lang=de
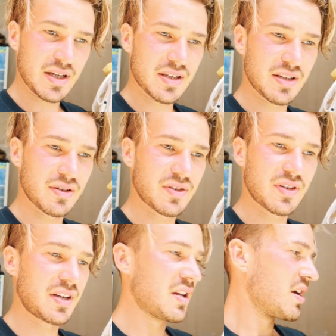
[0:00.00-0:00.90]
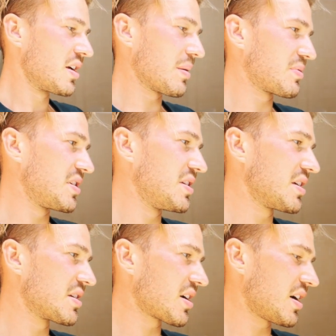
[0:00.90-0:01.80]
ehrlich genau zu sein. Ich habe sie nie
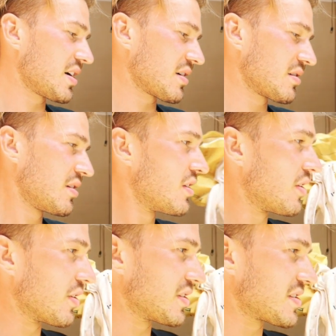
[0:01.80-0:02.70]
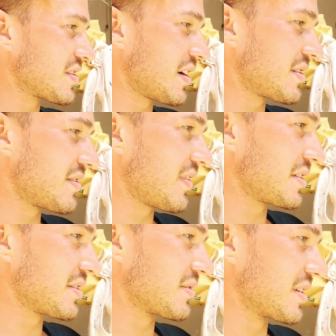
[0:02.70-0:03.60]
getragen und es ist Zeit, sie
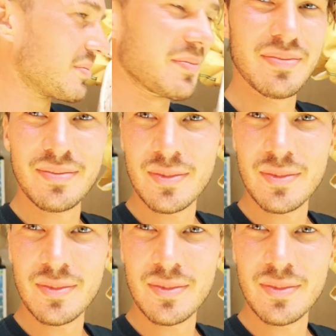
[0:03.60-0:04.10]
weiterzugeben.